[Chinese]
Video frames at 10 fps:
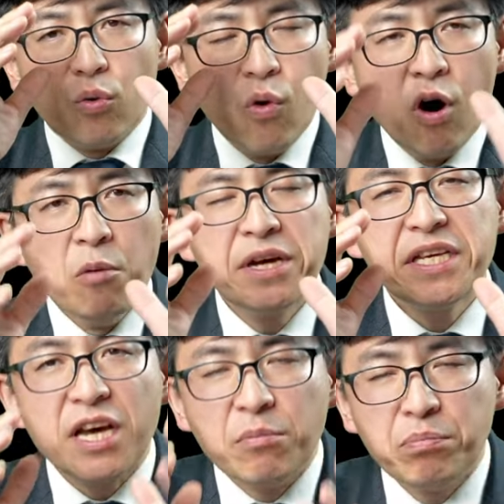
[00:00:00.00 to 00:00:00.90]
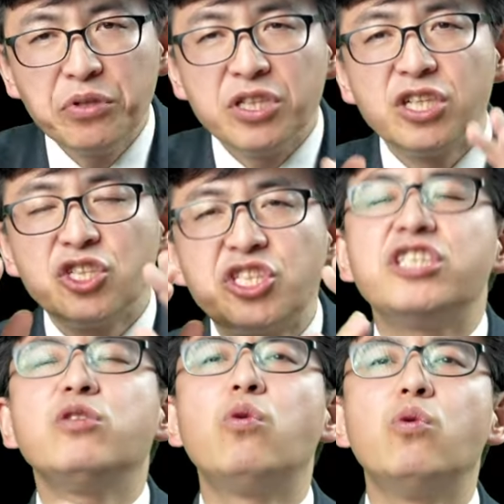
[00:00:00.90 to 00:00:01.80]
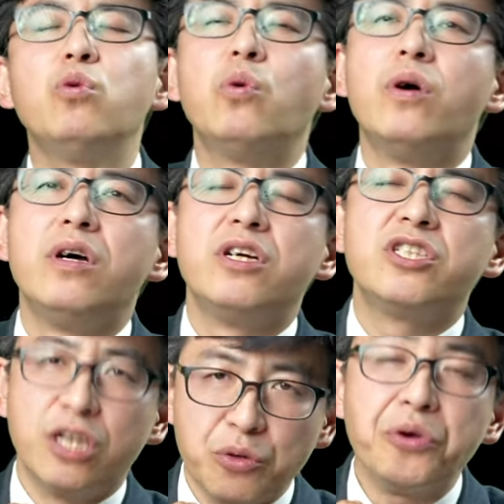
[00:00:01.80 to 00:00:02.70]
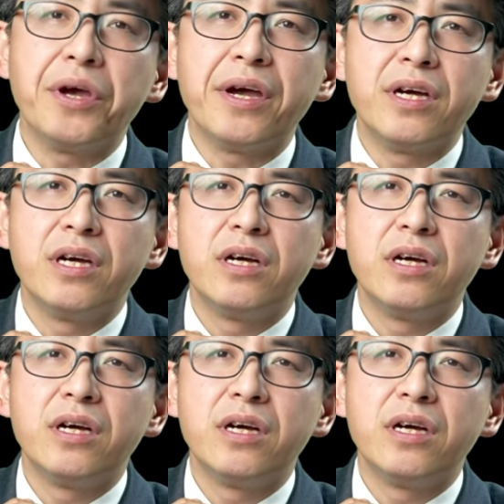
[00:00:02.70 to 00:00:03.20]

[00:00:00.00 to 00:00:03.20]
我们也不能轻忽这个约，